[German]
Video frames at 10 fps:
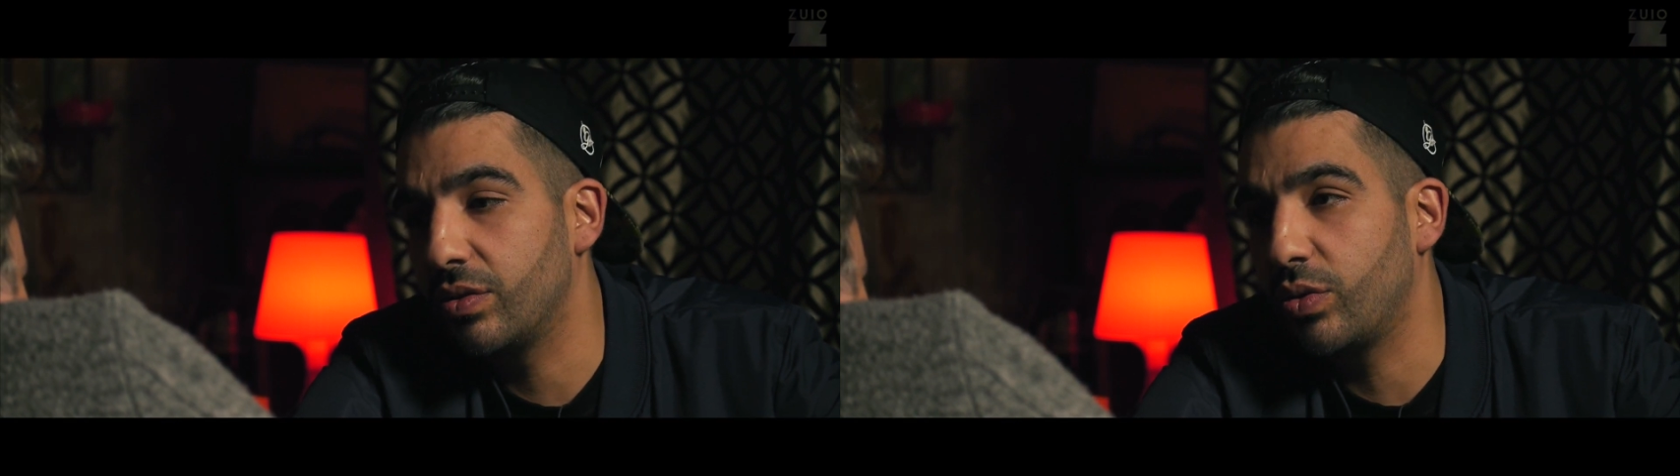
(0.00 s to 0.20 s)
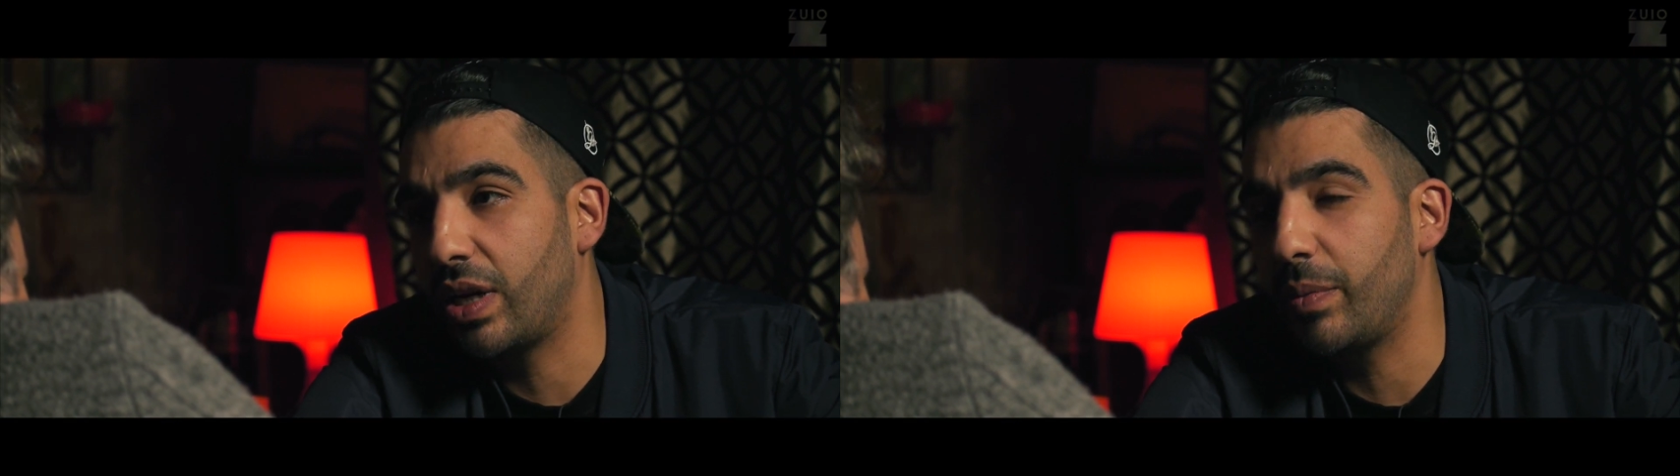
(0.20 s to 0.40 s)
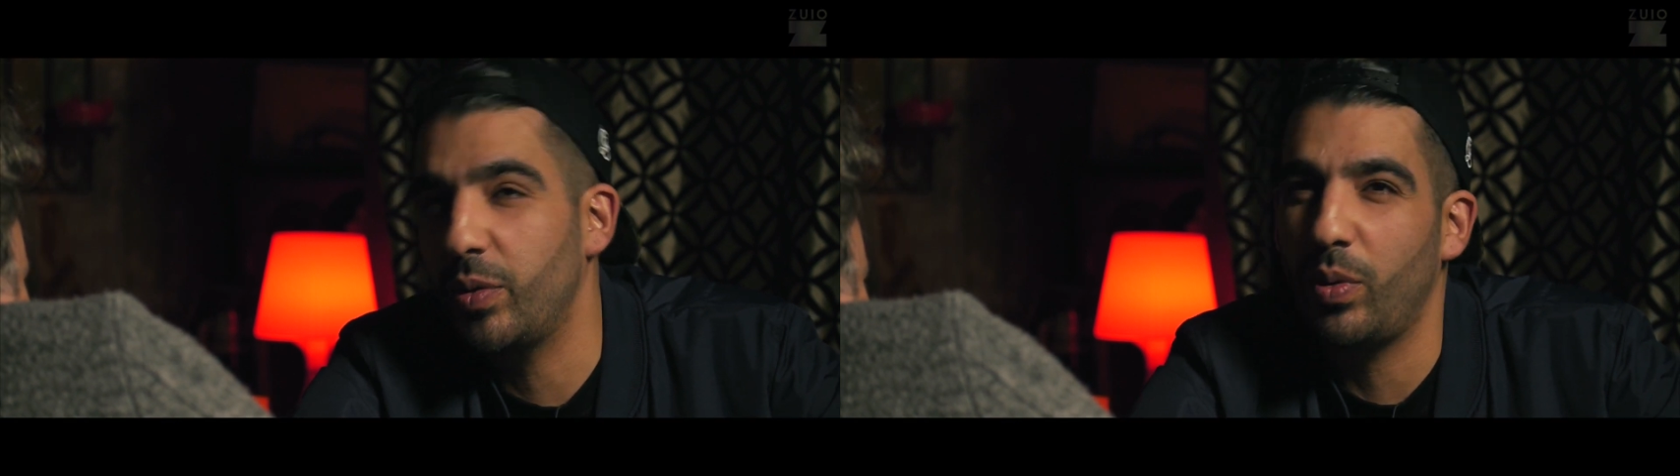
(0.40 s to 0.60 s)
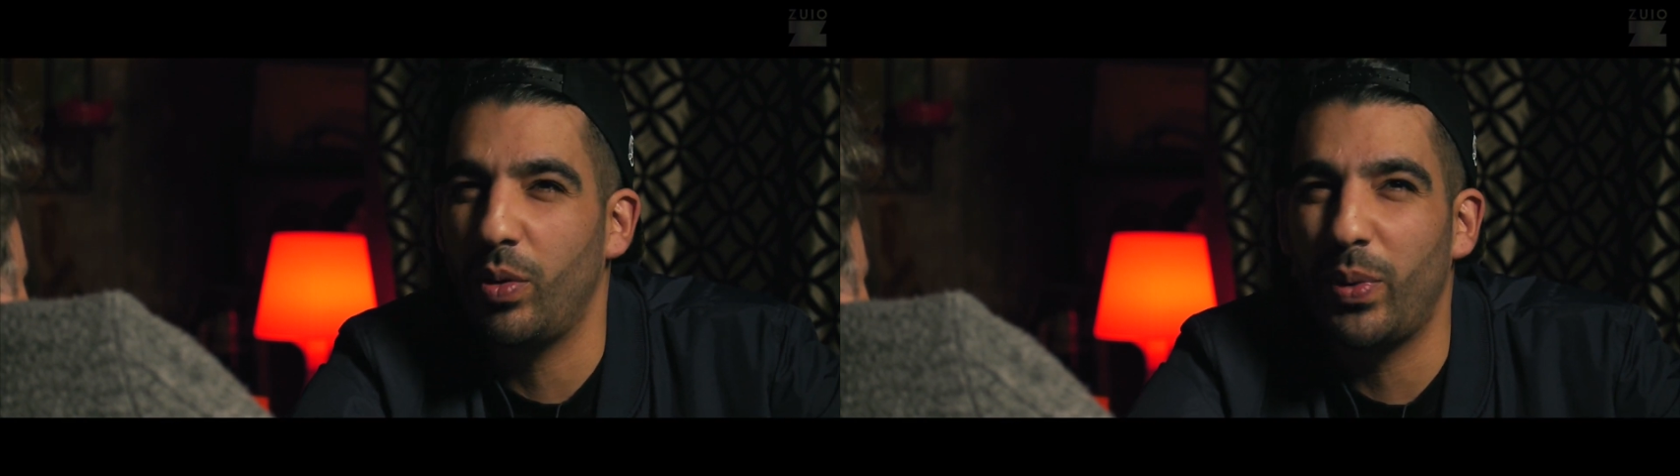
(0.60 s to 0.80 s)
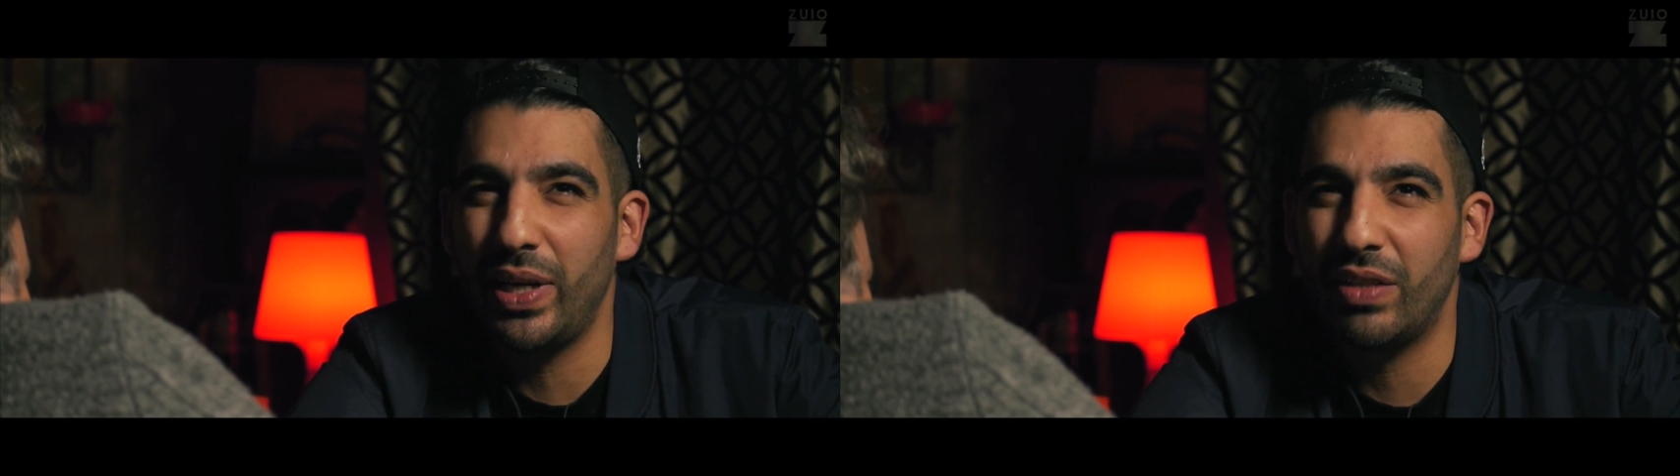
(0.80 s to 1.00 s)
So, und dann habe ich
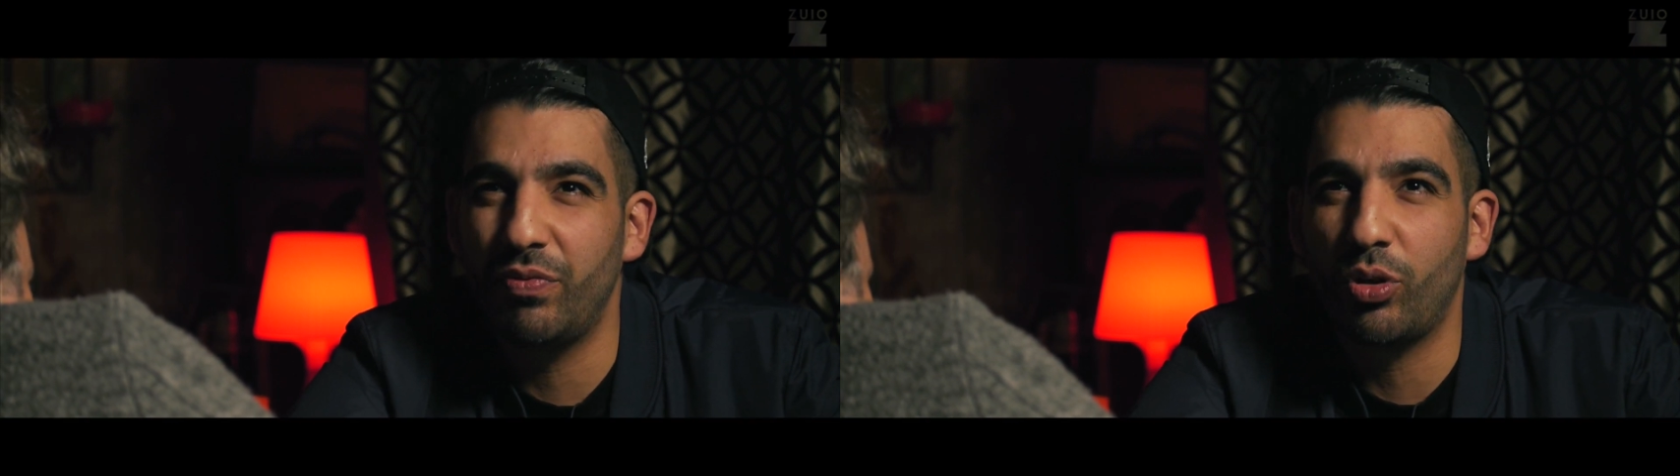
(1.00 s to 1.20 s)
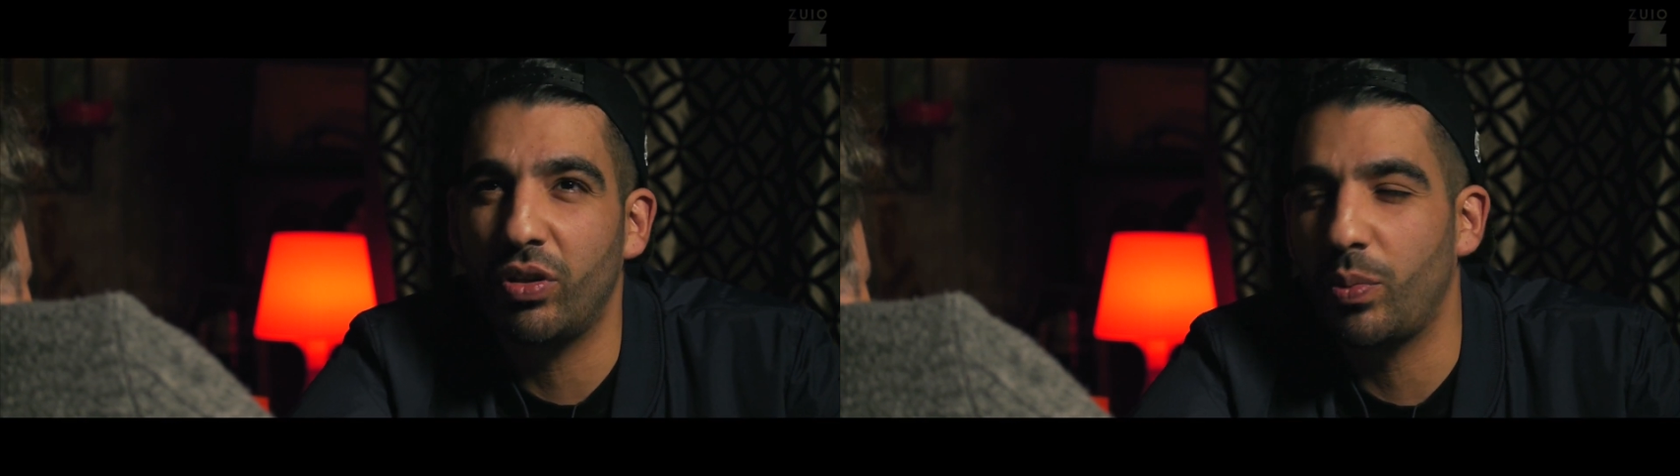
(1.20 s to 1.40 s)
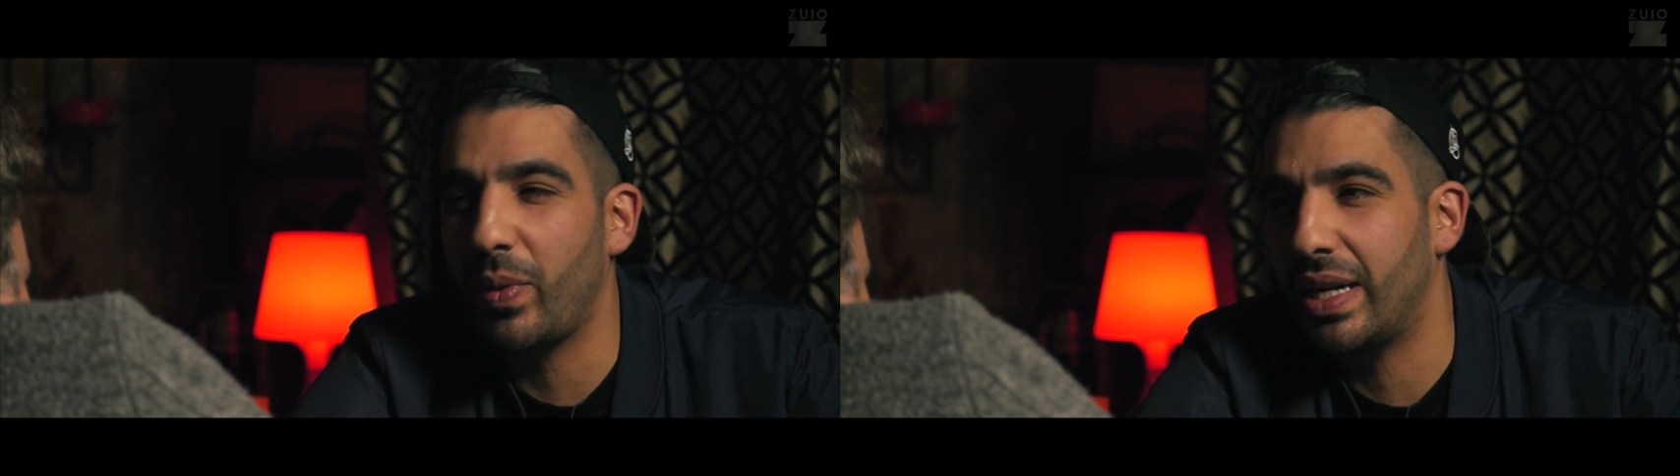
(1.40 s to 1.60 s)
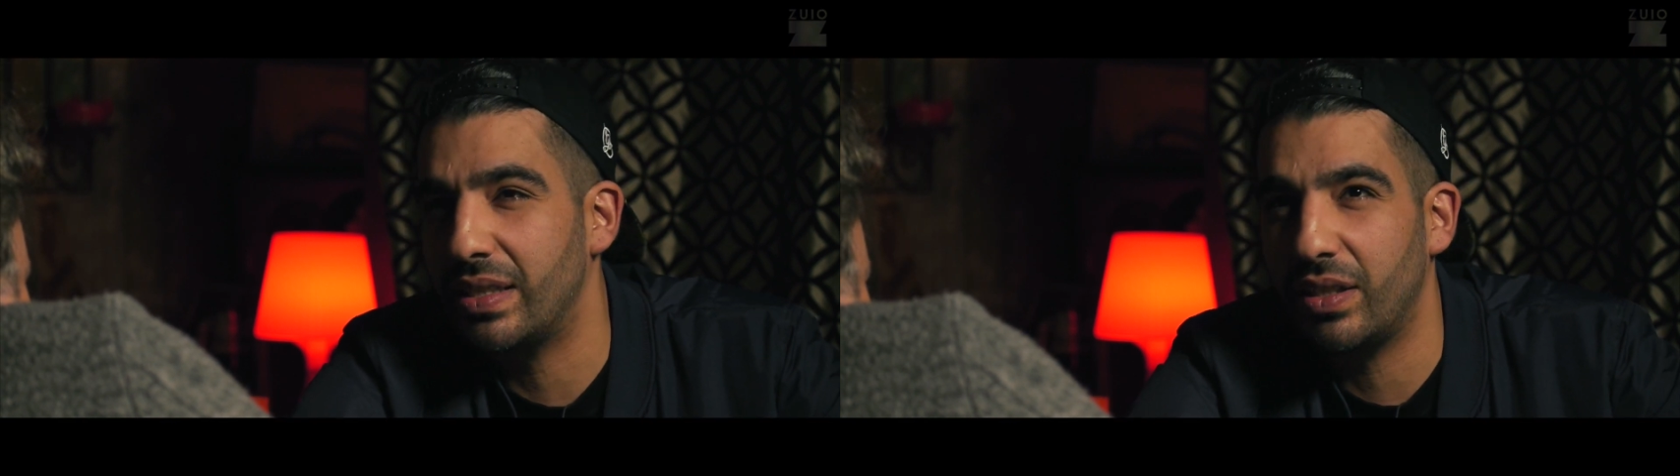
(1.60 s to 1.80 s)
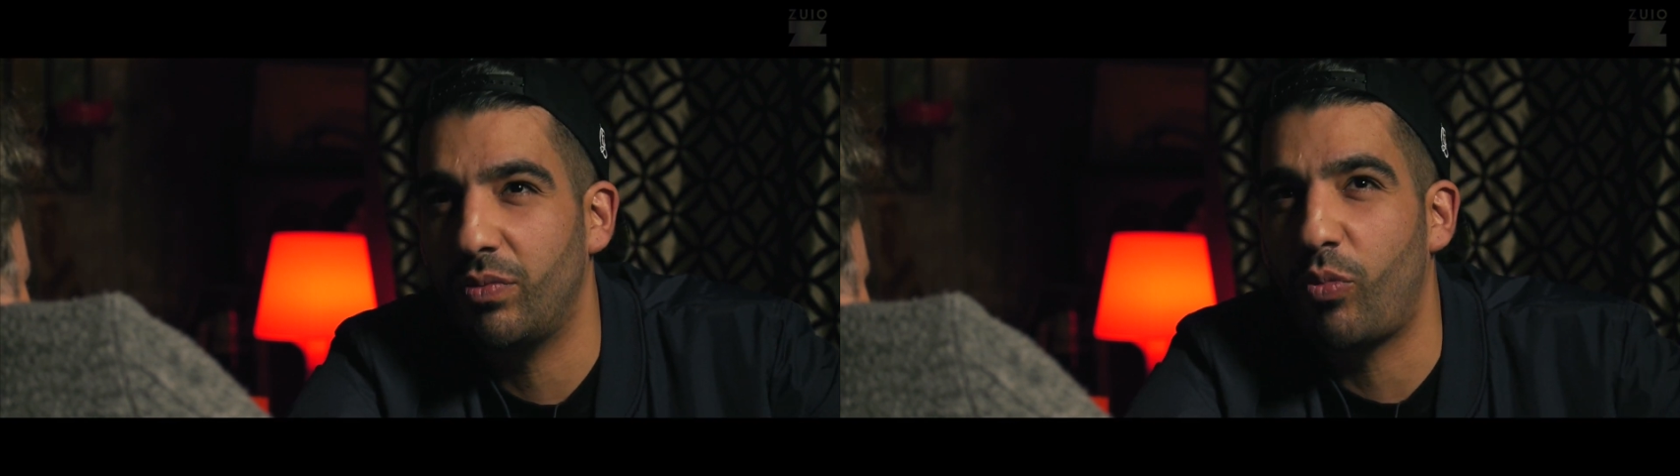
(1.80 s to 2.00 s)
mir überlegt, wie könnte man
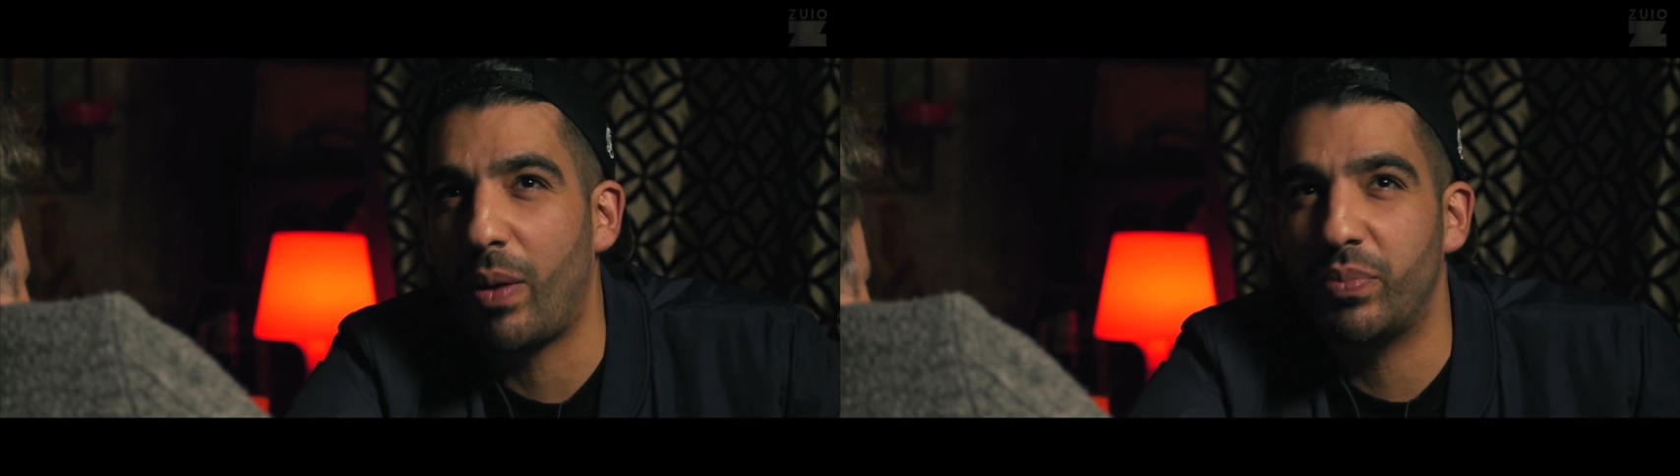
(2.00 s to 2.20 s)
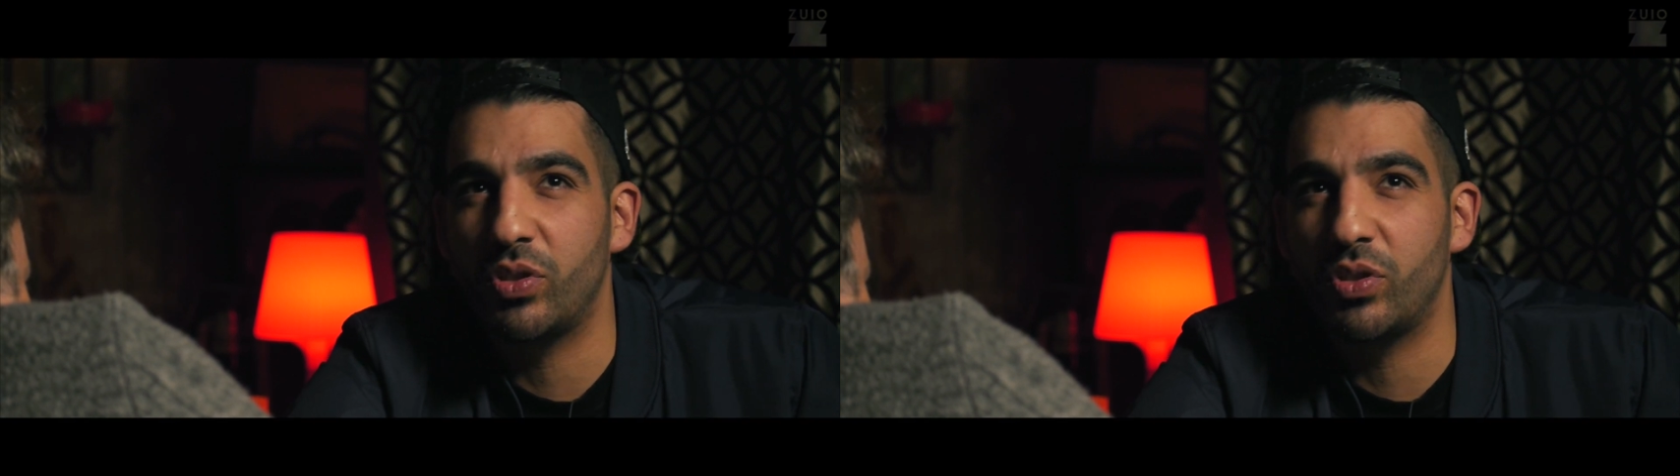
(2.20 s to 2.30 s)
das in Rap